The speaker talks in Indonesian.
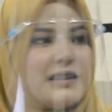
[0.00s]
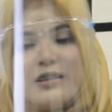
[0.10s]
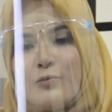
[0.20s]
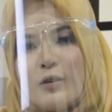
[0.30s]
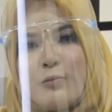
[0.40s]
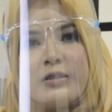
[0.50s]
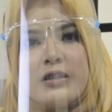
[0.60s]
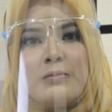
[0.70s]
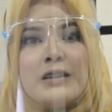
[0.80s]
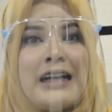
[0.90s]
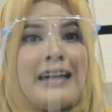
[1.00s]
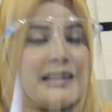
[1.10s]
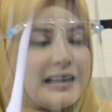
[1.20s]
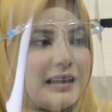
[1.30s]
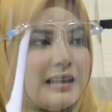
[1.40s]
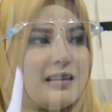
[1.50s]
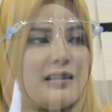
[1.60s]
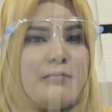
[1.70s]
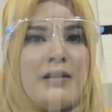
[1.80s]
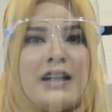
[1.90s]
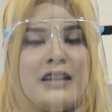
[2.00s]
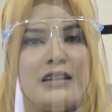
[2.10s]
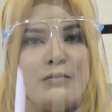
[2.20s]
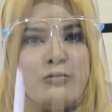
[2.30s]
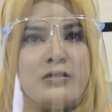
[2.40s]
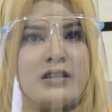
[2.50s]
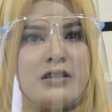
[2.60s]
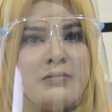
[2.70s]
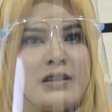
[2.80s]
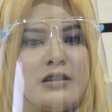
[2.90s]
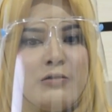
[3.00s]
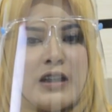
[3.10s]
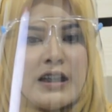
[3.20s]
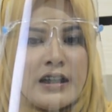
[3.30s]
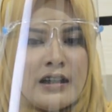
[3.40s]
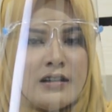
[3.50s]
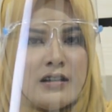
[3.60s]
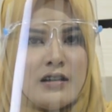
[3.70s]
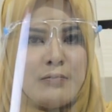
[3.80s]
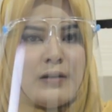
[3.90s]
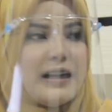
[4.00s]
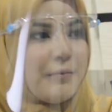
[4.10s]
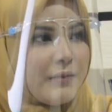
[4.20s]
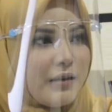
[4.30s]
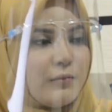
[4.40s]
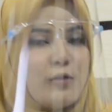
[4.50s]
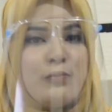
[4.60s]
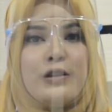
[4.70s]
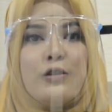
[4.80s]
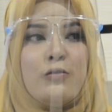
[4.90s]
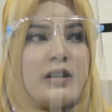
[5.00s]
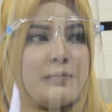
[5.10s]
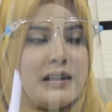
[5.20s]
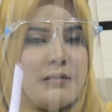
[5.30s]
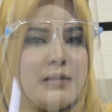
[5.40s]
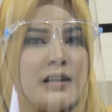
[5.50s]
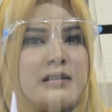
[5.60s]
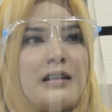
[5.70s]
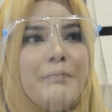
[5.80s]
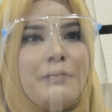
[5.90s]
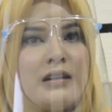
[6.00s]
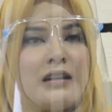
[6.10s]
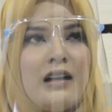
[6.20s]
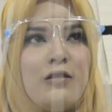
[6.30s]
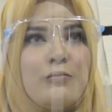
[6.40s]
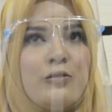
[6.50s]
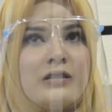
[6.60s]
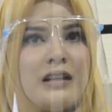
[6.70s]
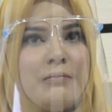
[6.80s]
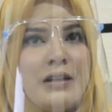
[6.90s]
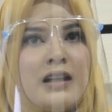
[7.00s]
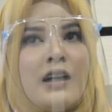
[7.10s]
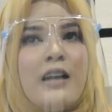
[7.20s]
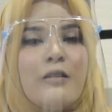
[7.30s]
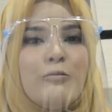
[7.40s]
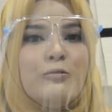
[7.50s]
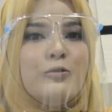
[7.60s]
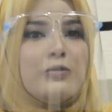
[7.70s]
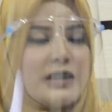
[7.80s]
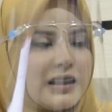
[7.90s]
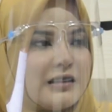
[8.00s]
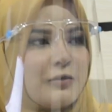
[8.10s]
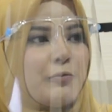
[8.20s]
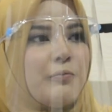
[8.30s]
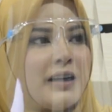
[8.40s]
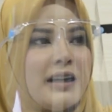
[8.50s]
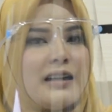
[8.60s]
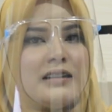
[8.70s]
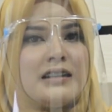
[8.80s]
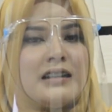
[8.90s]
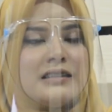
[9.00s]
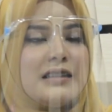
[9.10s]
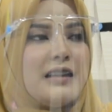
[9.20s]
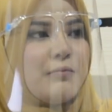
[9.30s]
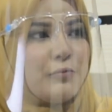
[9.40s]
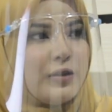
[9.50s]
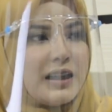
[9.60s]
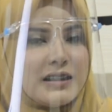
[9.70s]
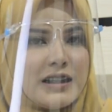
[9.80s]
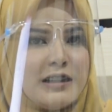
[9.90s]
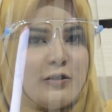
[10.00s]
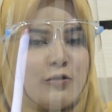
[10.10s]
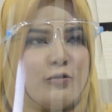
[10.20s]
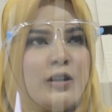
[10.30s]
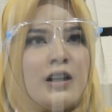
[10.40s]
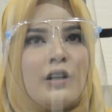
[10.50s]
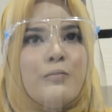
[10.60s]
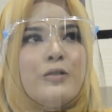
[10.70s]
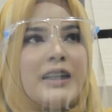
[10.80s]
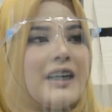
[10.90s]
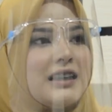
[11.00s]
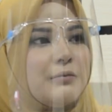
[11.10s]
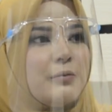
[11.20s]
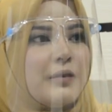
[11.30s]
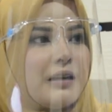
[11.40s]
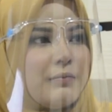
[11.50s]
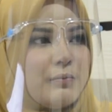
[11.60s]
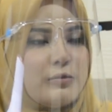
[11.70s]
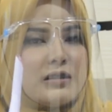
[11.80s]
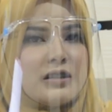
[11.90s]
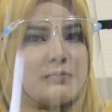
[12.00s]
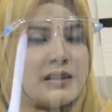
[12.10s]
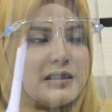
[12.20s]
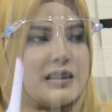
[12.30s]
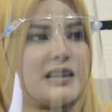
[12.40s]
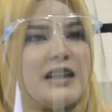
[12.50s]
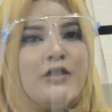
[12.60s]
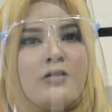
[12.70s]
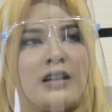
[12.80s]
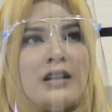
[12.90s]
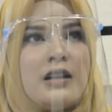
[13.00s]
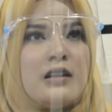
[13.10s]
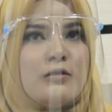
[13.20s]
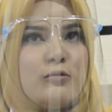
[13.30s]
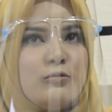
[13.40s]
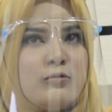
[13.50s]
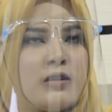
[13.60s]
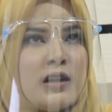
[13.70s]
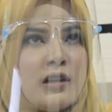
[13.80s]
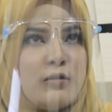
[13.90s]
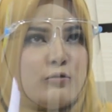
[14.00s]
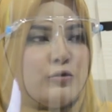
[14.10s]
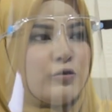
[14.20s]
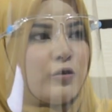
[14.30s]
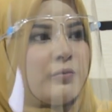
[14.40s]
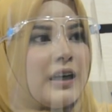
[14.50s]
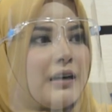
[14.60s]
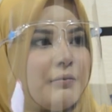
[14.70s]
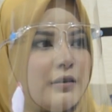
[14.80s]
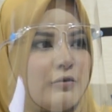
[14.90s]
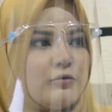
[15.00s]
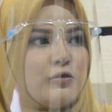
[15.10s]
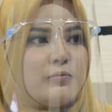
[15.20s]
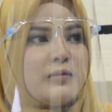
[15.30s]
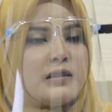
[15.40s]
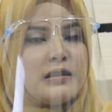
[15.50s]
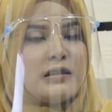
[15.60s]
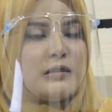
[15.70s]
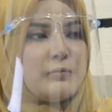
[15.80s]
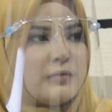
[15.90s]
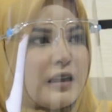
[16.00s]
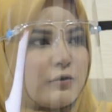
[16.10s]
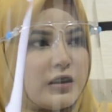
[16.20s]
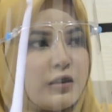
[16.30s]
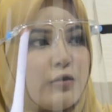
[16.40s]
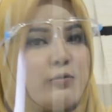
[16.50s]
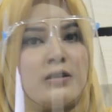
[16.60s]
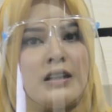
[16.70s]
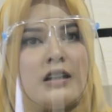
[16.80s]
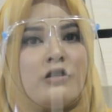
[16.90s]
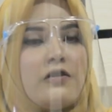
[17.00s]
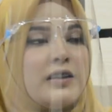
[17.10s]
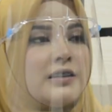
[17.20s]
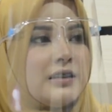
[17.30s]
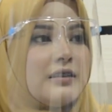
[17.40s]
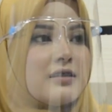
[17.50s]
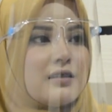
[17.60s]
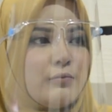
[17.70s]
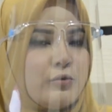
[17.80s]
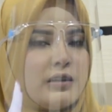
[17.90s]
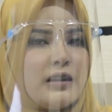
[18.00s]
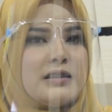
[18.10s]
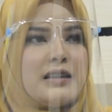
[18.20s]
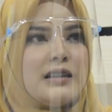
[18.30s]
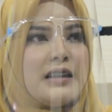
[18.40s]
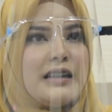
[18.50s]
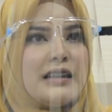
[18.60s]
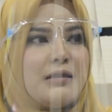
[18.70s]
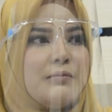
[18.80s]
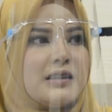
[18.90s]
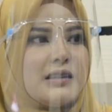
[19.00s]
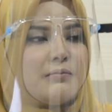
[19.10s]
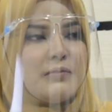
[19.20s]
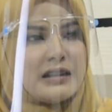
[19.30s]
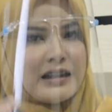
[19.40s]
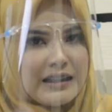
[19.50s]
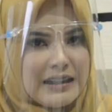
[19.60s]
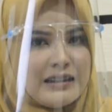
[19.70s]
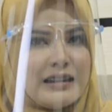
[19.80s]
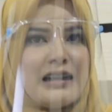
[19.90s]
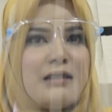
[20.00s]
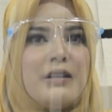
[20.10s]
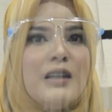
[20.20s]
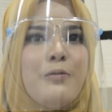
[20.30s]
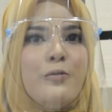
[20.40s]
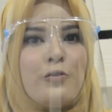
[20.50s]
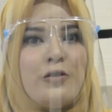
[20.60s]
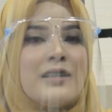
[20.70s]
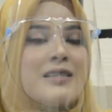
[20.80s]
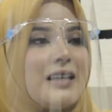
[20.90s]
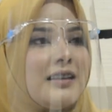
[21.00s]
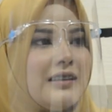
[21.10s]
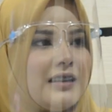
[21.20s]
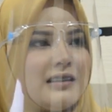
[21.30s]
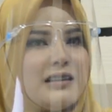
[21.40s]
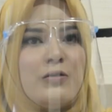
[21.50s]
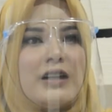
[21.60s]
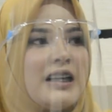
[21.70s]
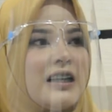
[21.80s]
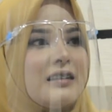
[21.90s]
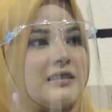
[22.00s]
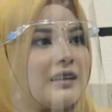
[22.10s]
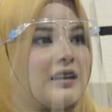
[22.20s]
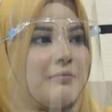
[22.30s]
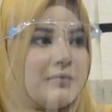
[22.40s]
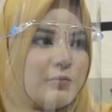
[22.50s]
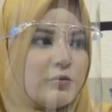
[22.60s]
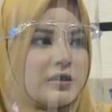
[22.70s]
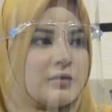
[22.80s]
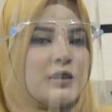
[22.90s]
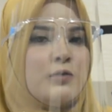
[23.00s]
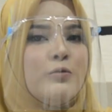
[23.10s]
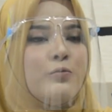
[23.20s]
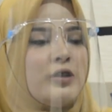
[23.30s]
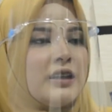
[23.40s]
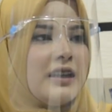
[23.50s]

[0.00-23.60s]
pasti semua puskesmas ada, eh, ya. uh, baik di puskesmas di wilayah Palembang maupun di luar Palembang. Tapi kalau menurut kami kunjungan rumah yang setiap bulannya itu mungkin hanya beberapa puskesmas sehingga itulah tun, uh, ujung tombak kami untuk hmm. me melakukan terobosan inovasi tersebut sehingga kita yeah. bisa menekan yang namanya penurunan stunting di wilayah kerja kami di Puskesmas 23